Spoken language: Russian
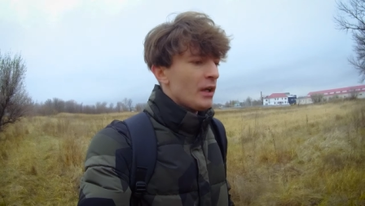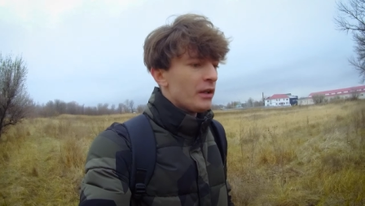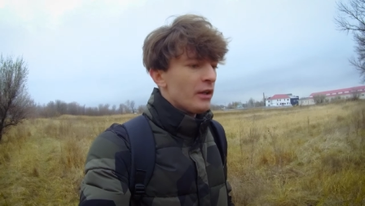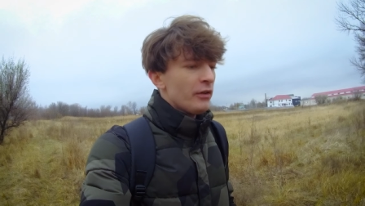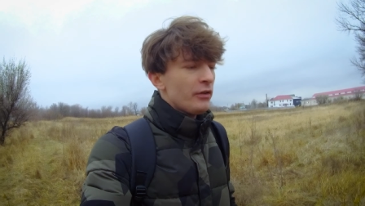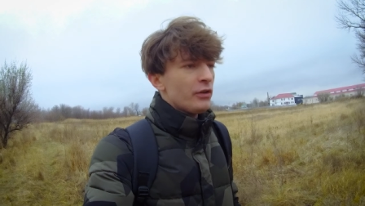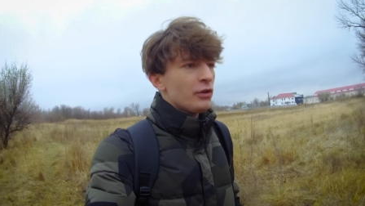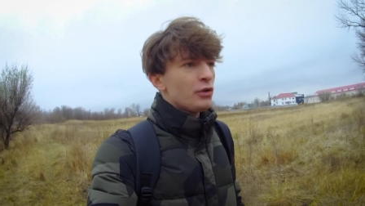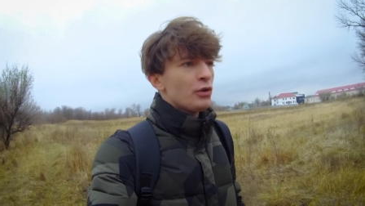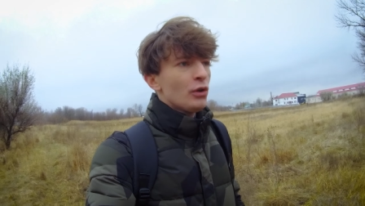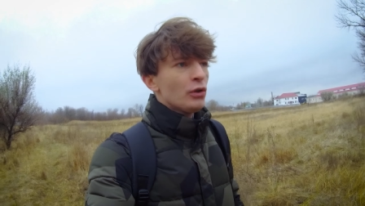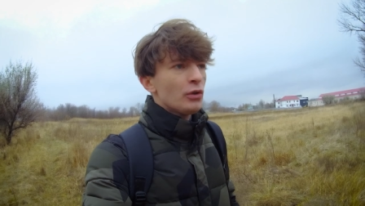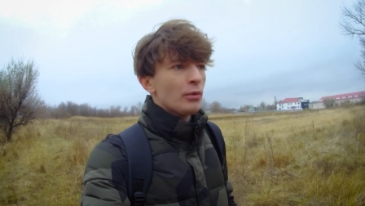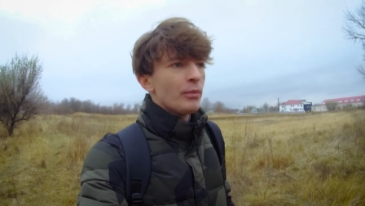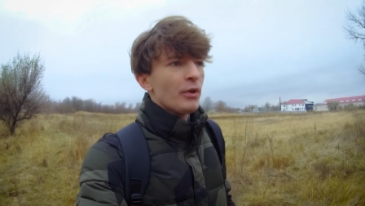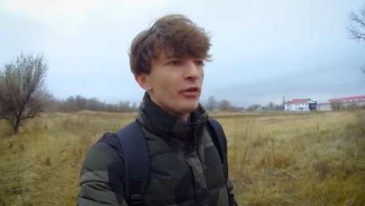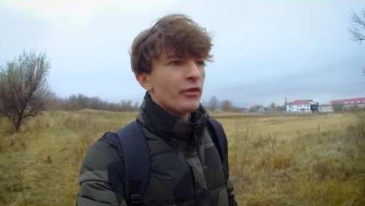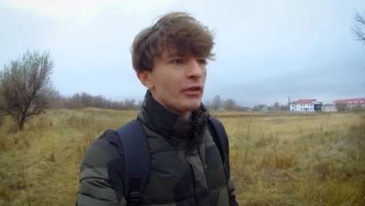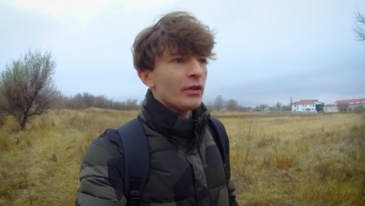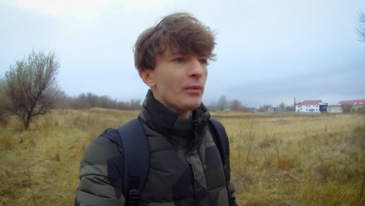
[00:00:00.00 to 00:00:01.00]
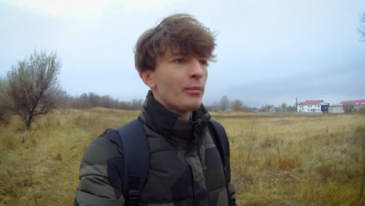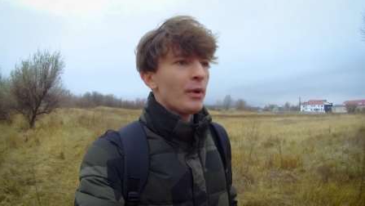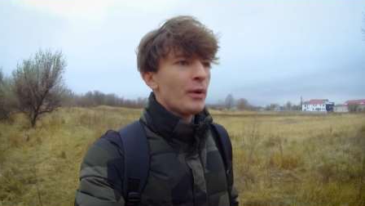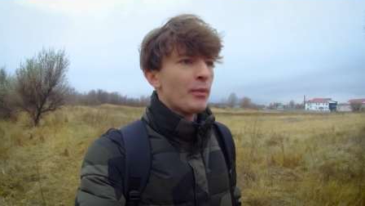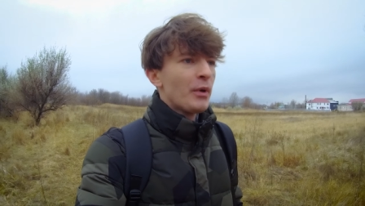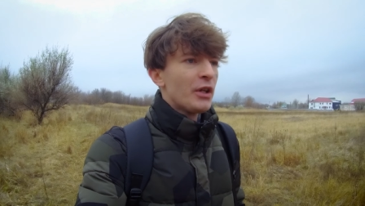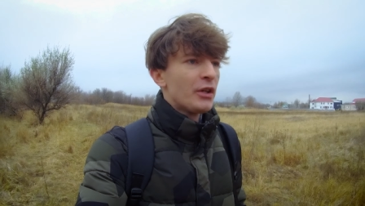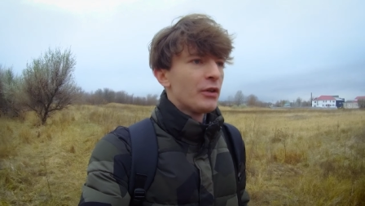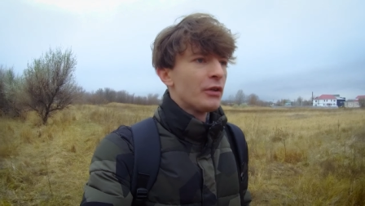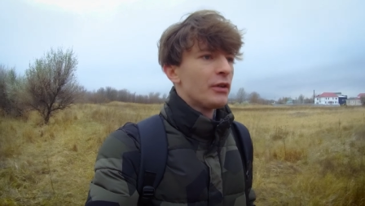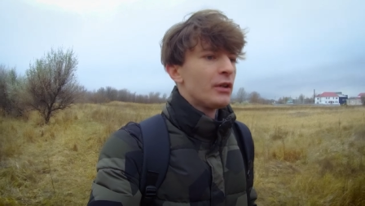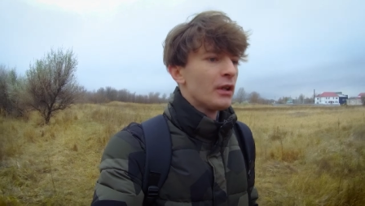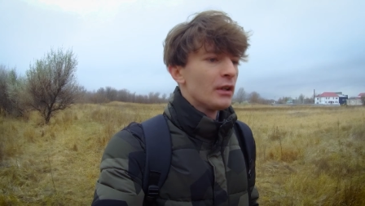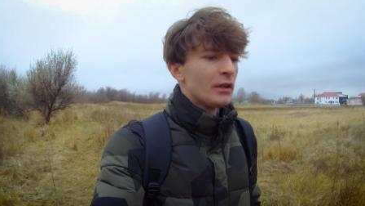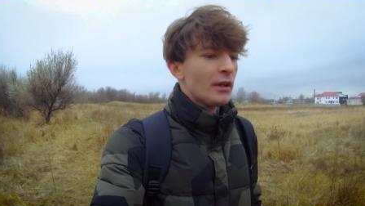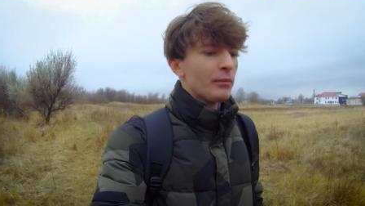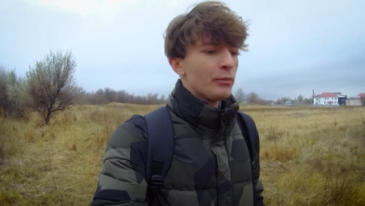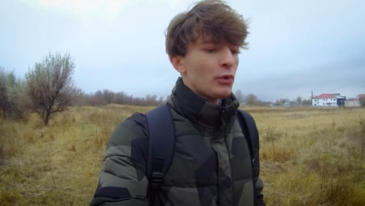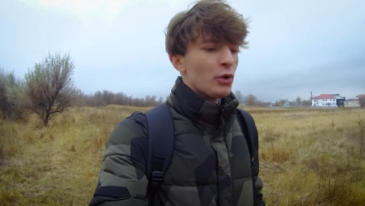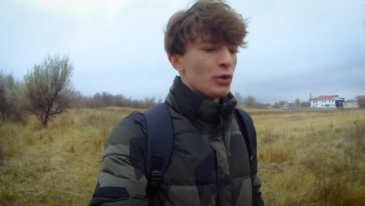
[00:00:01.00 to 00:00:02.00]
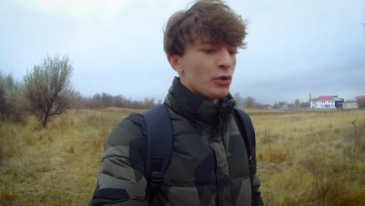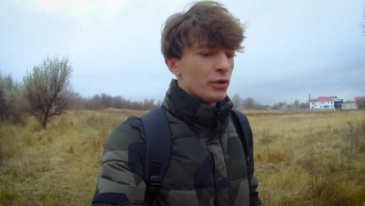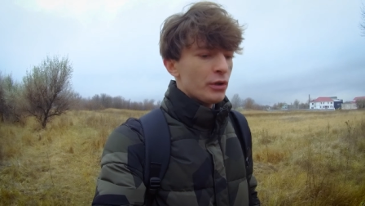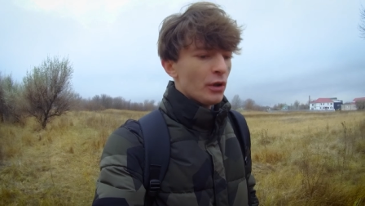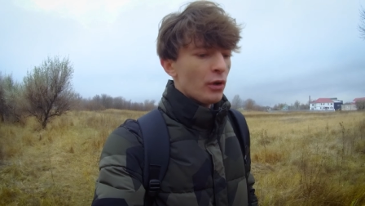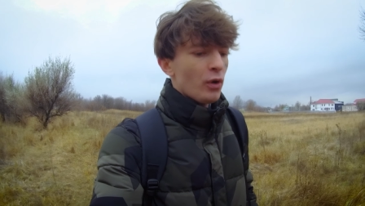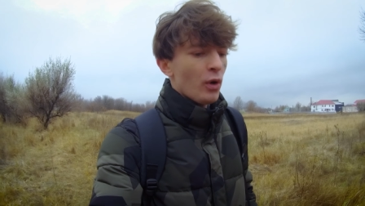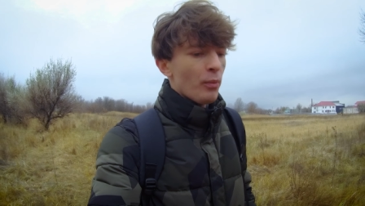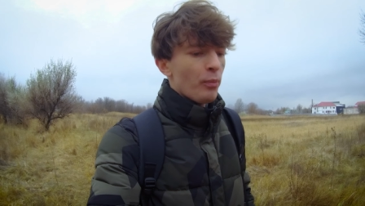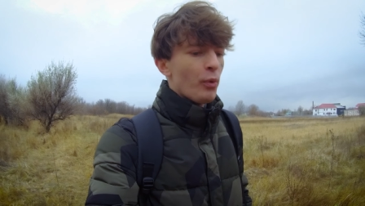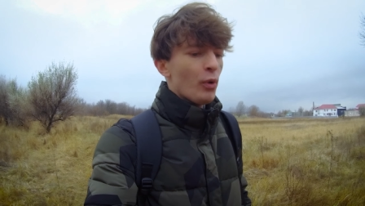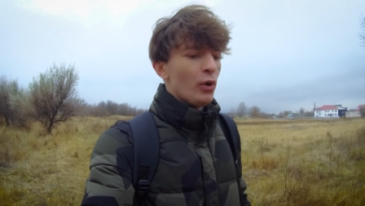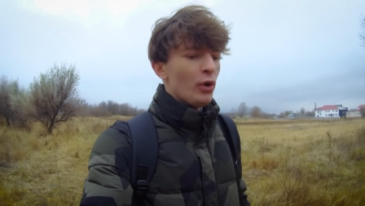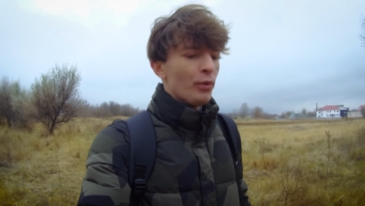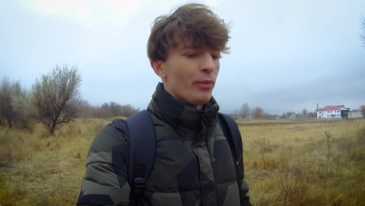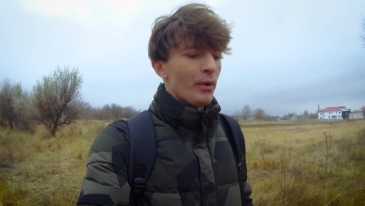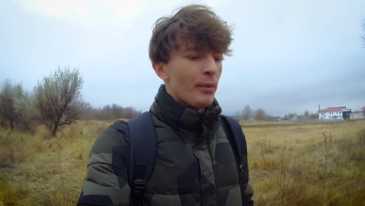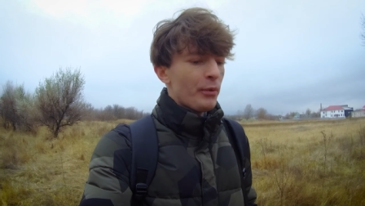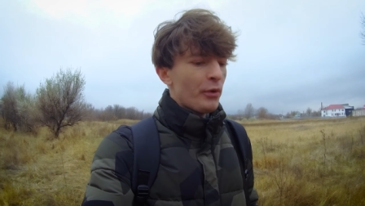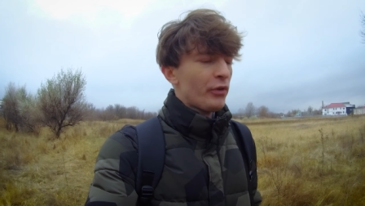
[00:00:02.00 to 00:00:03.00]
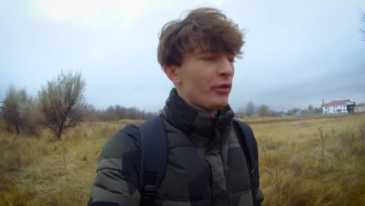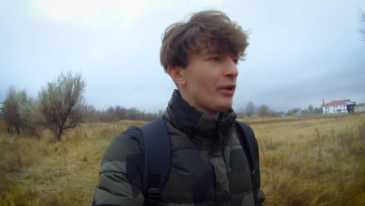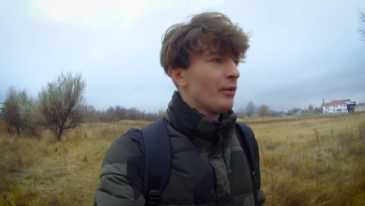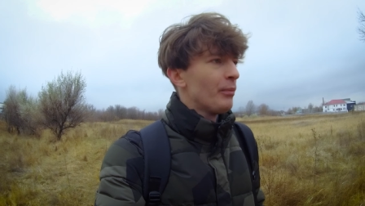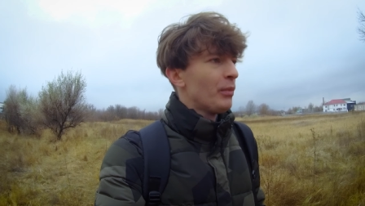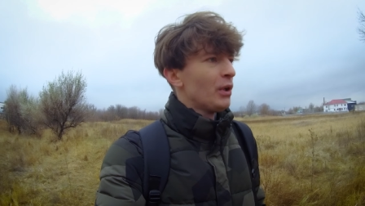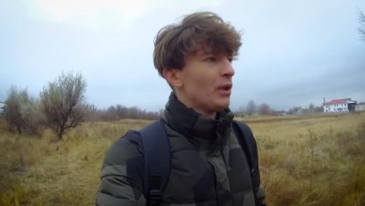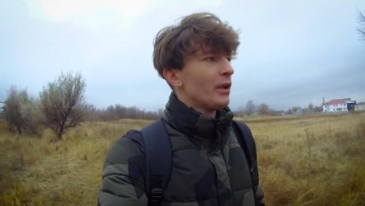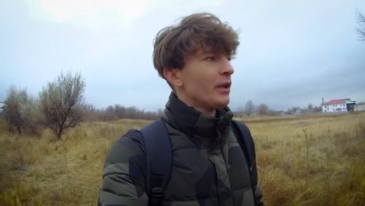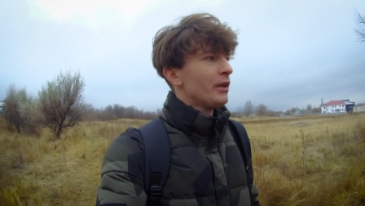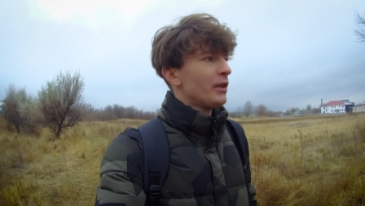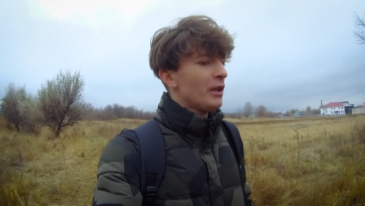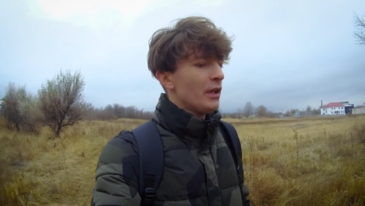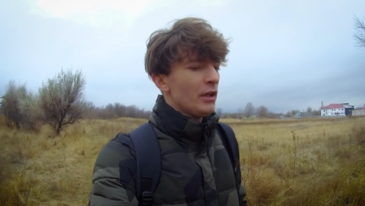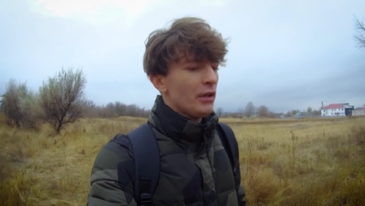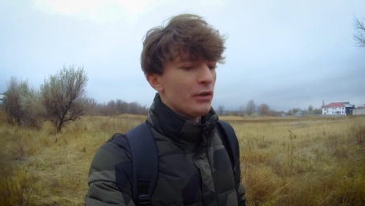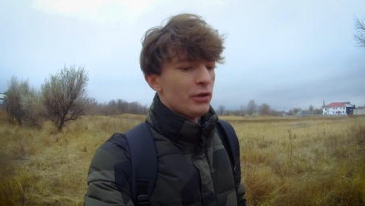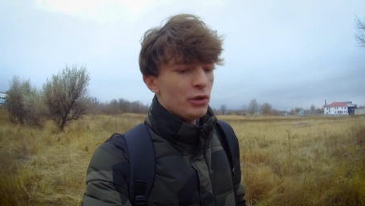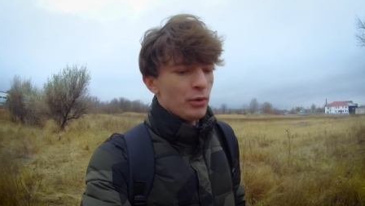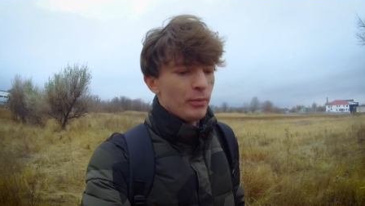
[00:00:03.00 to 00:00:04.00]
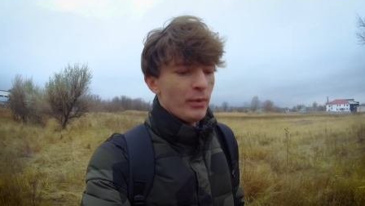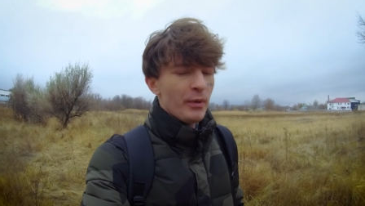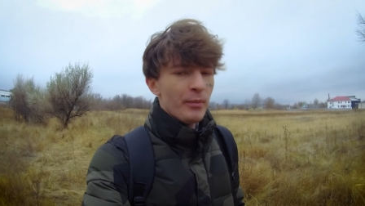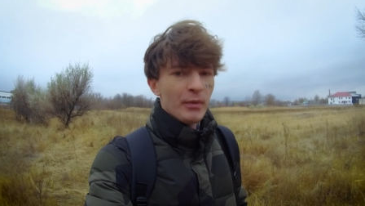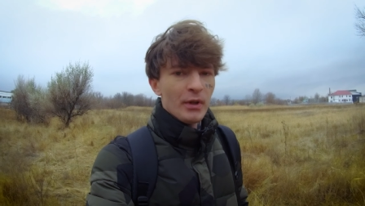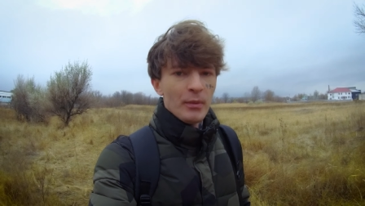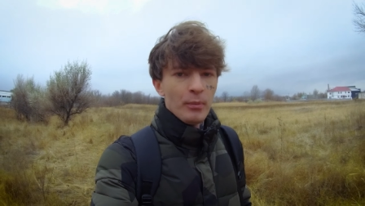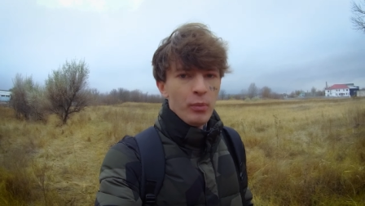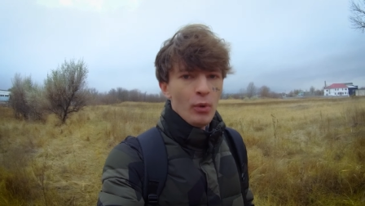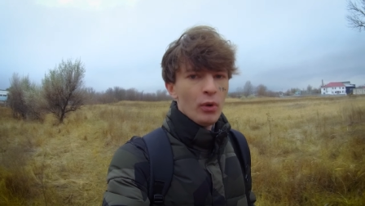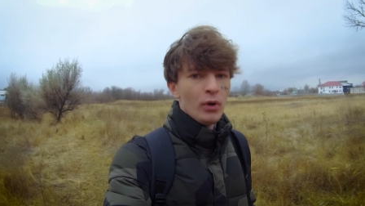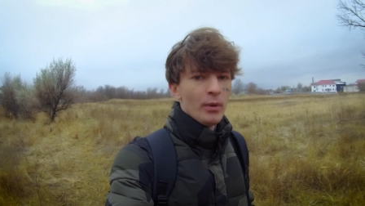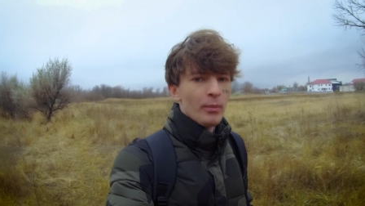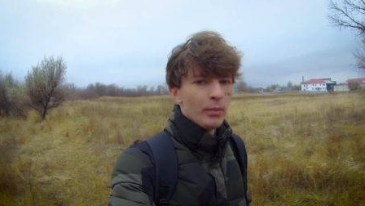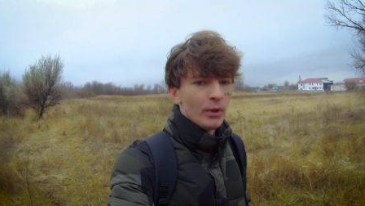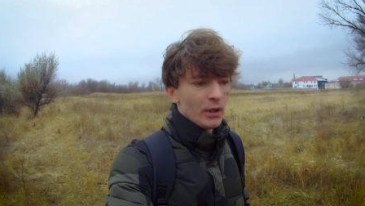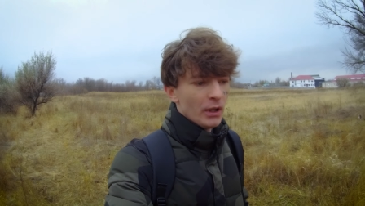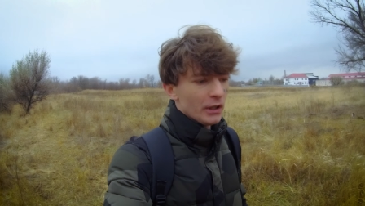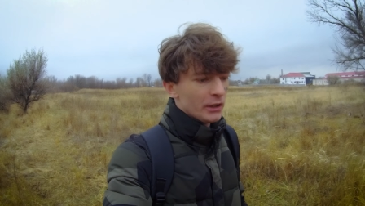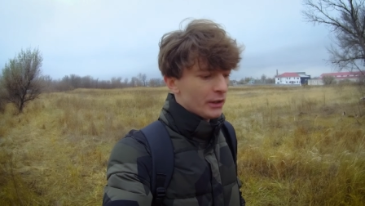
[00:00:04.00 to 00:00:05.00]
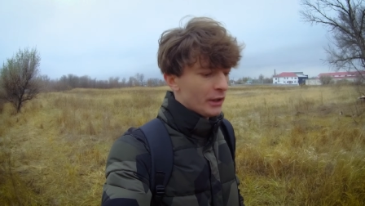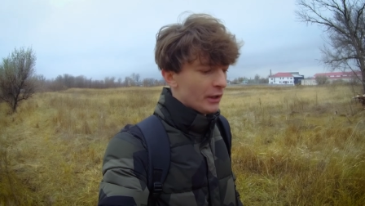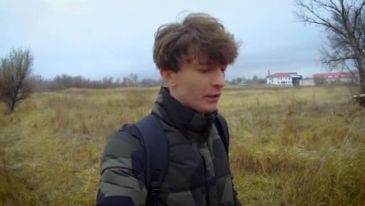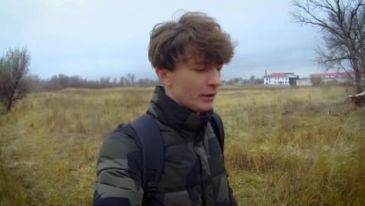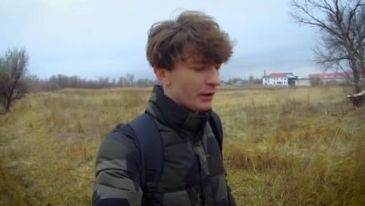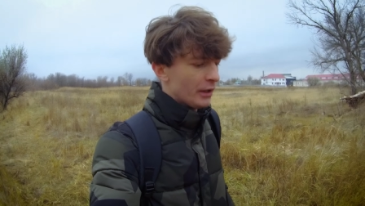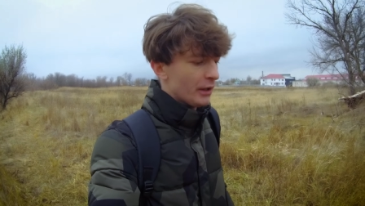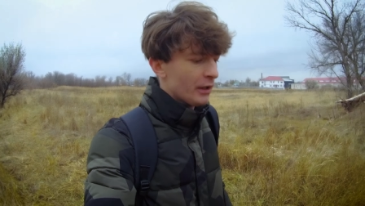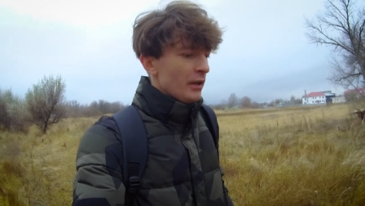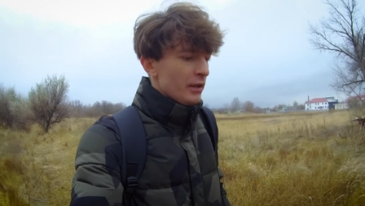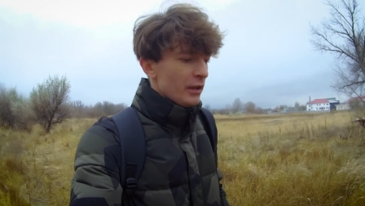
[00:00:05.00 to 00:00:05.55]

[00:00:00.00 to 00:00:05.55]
Есть еще одно место на примете, где там тоже такое поле. У меня просто была идея, чтобы именно поле было открыто.